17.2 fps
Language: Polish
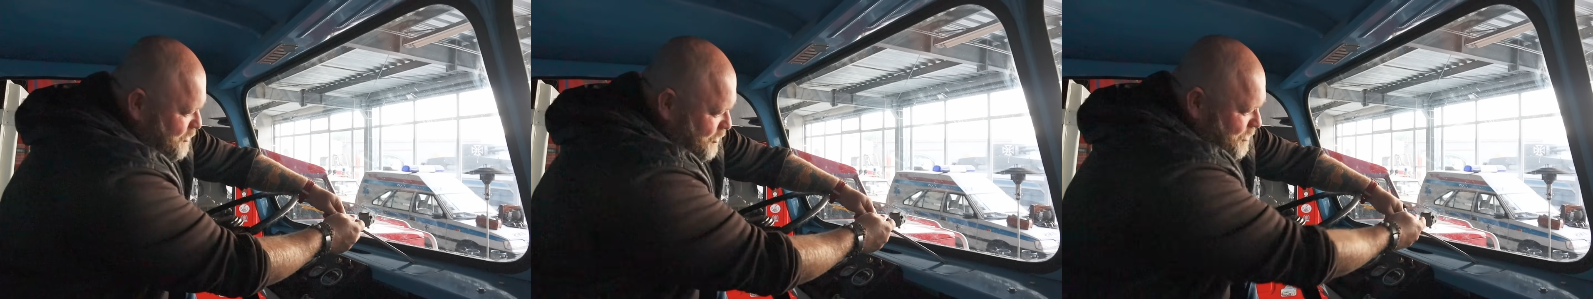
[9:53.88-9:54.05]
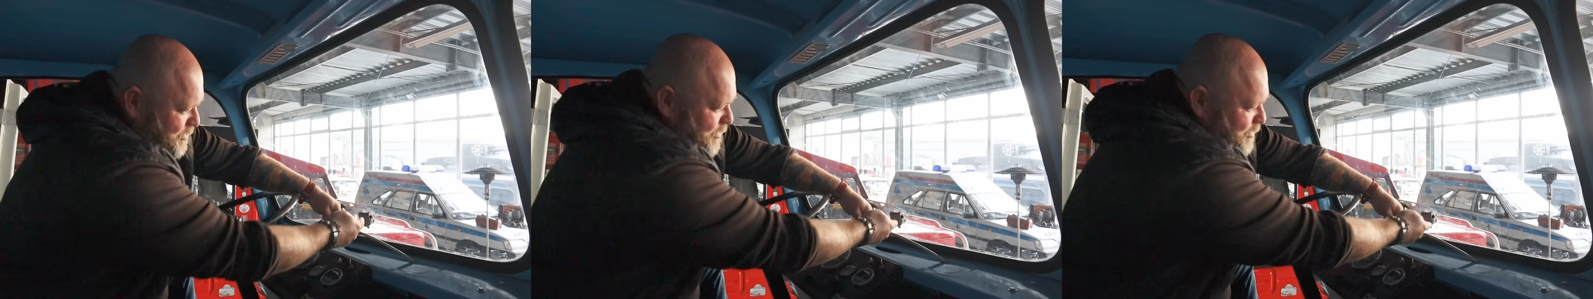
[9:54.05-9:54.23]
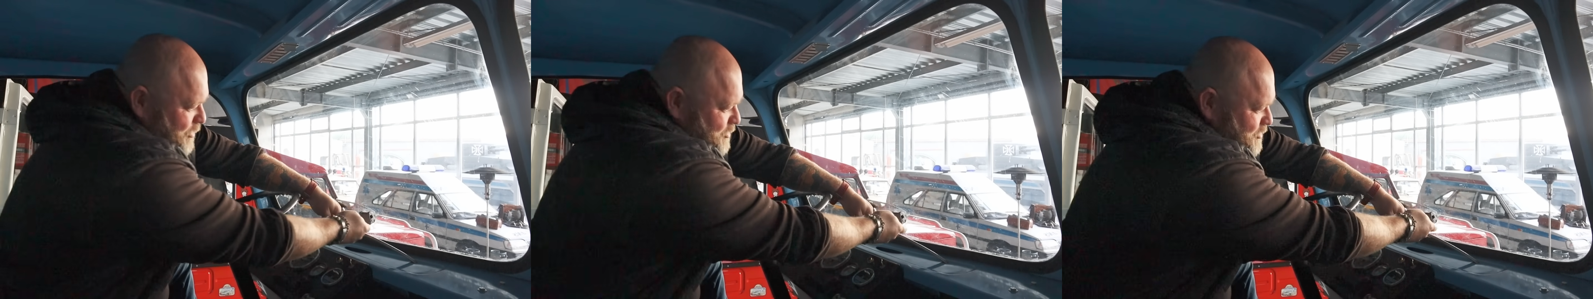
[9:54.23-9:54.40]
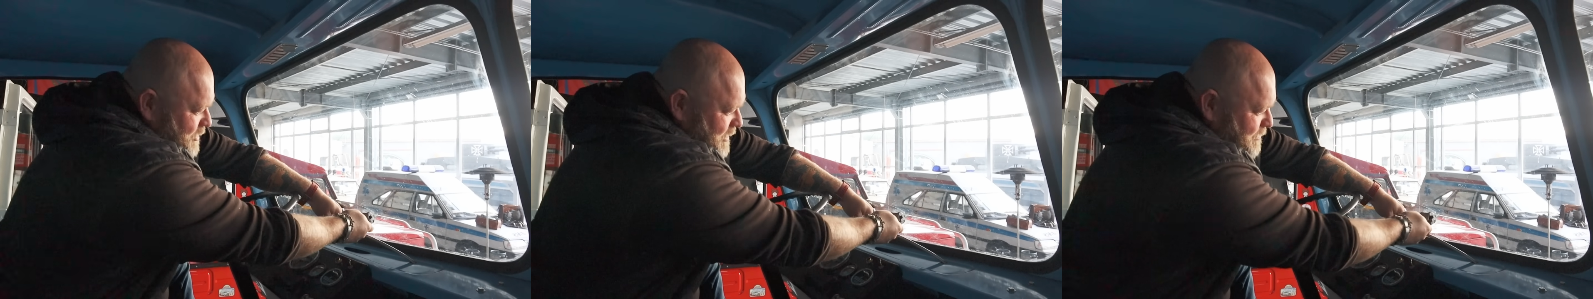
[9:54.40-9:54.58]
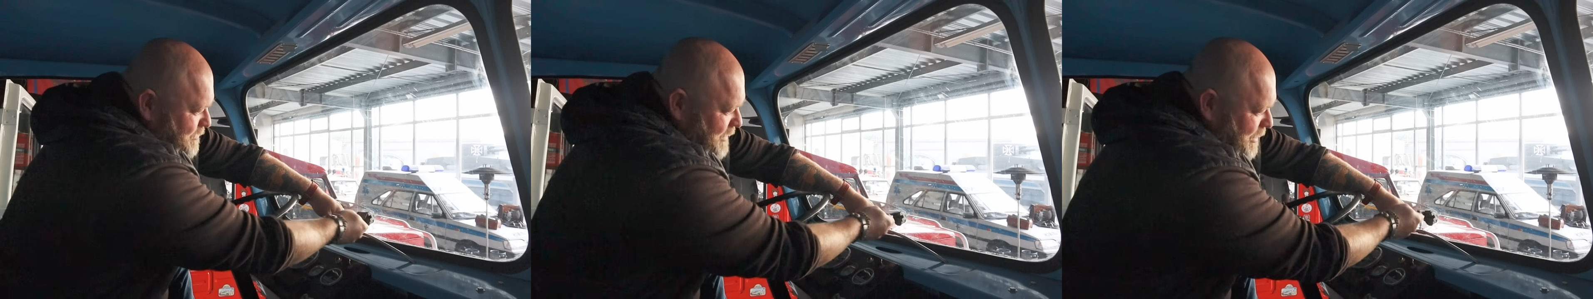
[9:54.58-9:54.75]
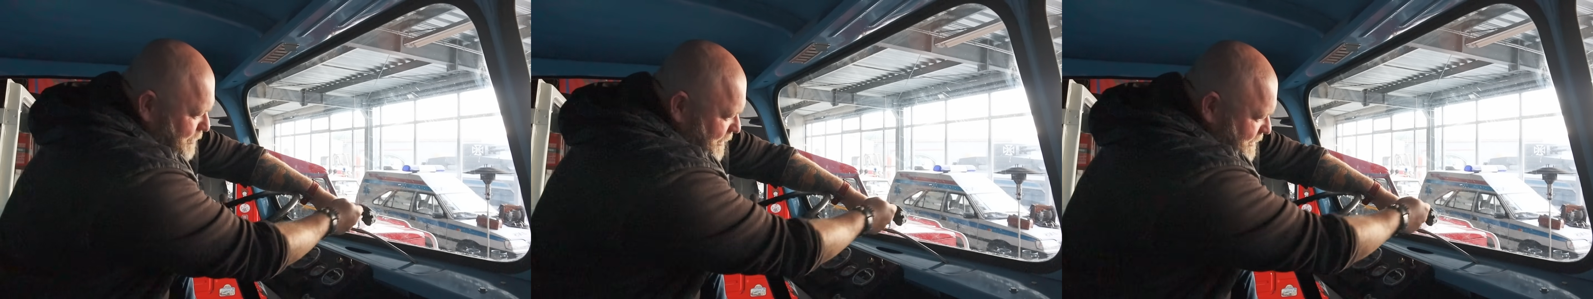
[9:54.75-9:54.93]
który po prostu
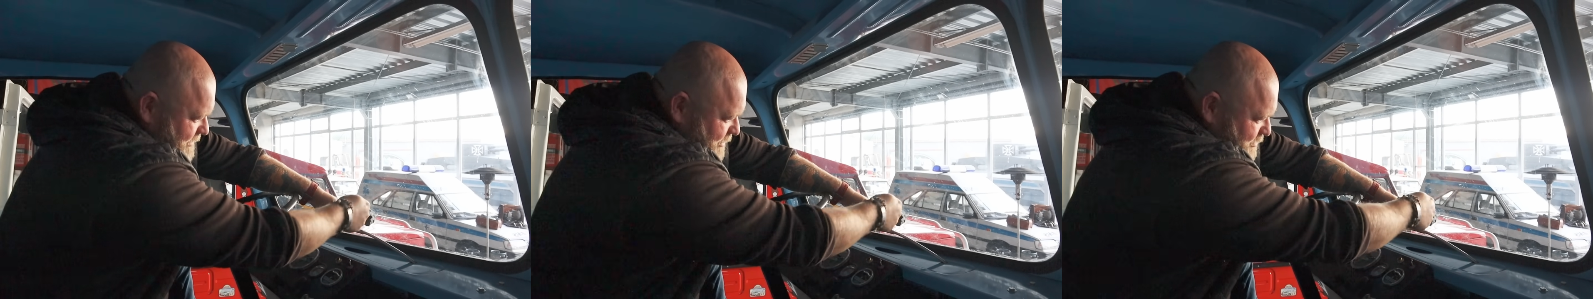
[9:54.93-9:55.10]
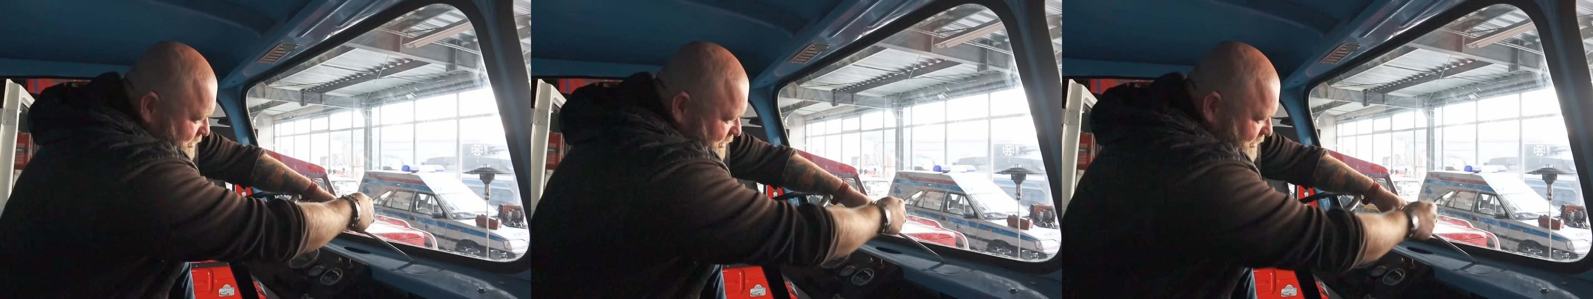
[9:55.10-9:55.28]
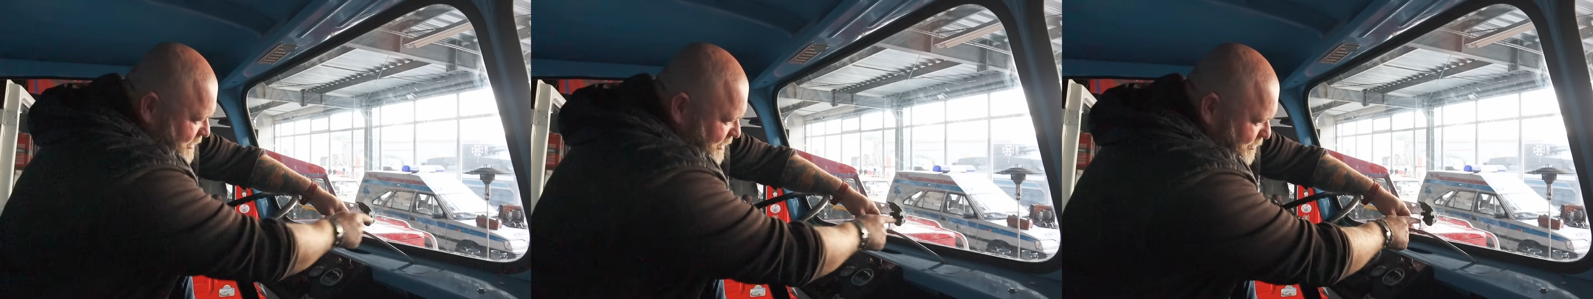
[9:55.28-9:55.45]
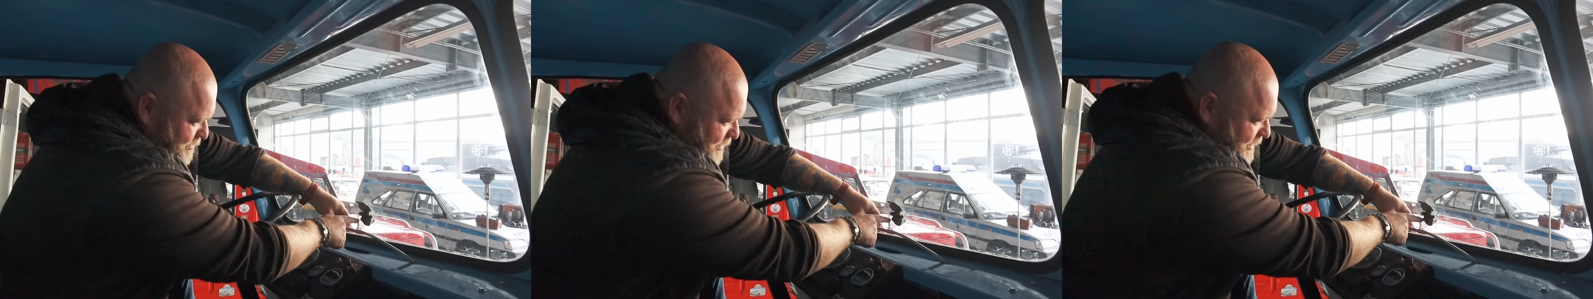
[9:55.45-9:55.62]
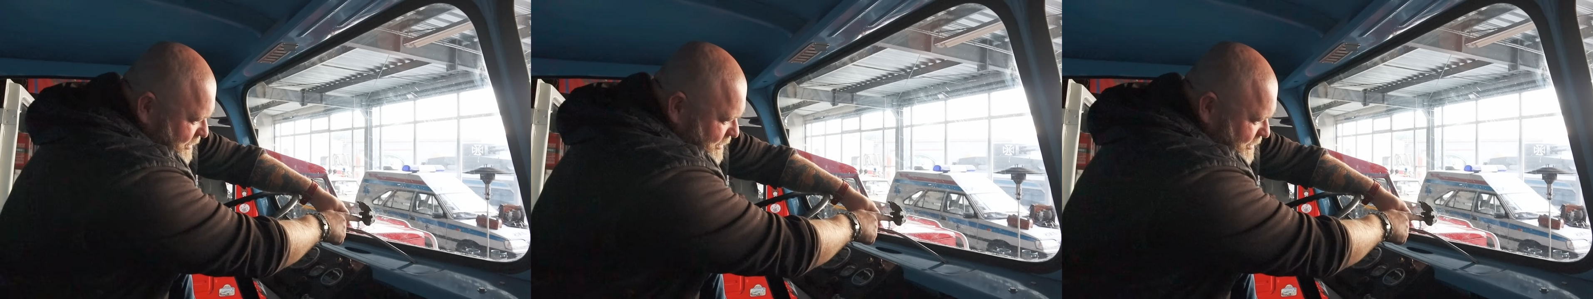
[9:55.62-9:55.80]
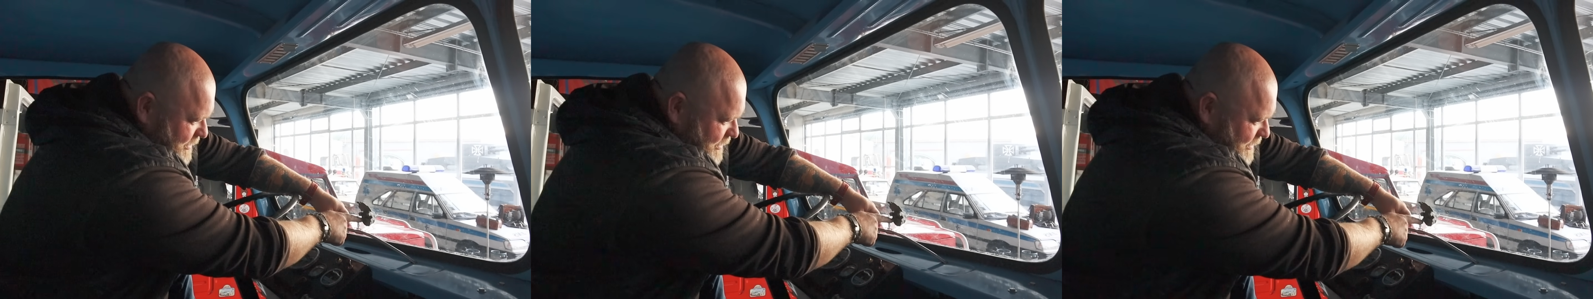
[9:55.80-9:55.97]
napędzał ten trybik